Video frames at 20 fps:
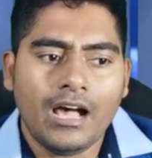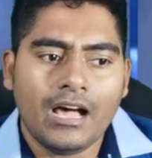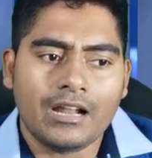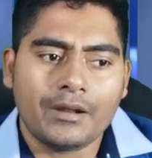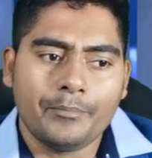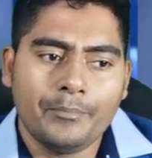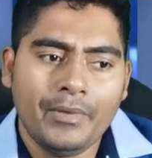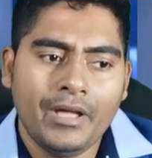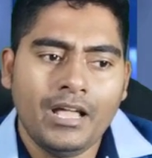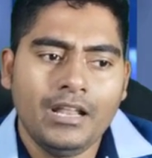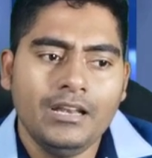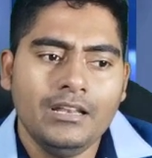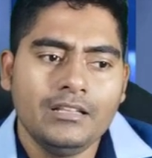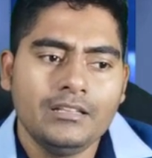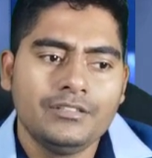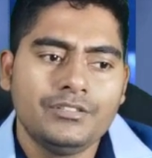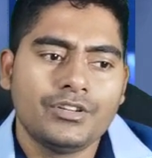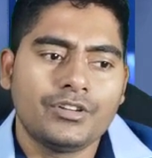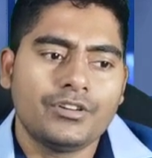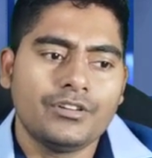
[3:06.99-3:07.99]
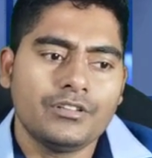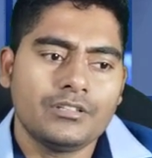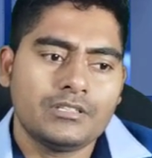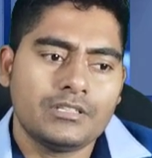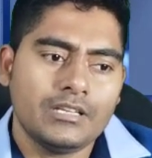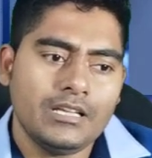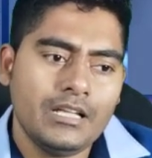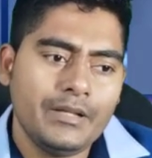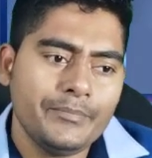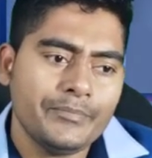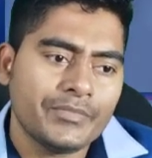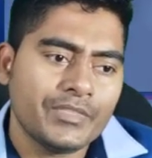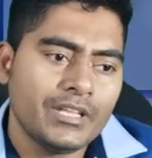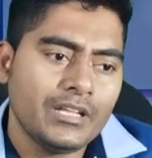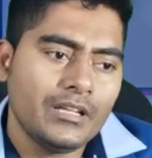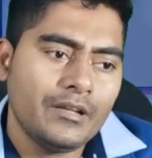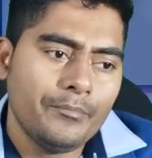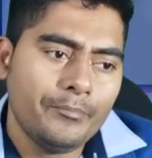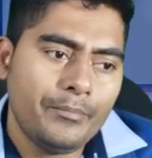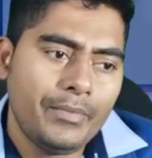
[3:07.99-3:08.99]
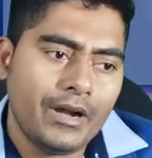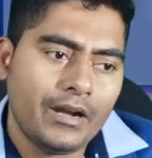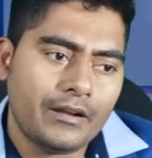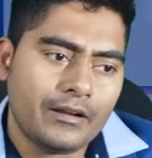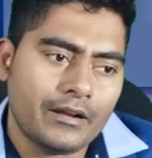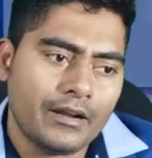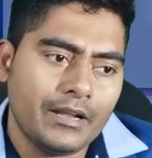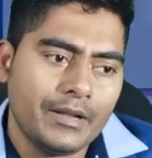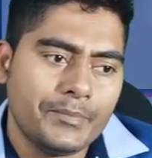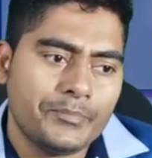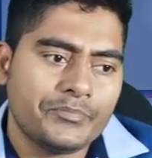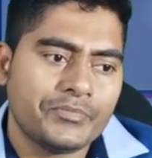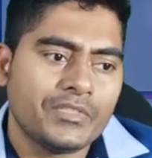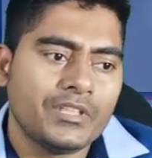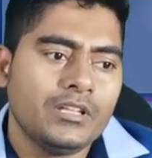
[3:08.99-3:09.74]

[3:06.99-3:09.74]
আর বেয়াল্লিশ জন হচ্ছে পেট্রায়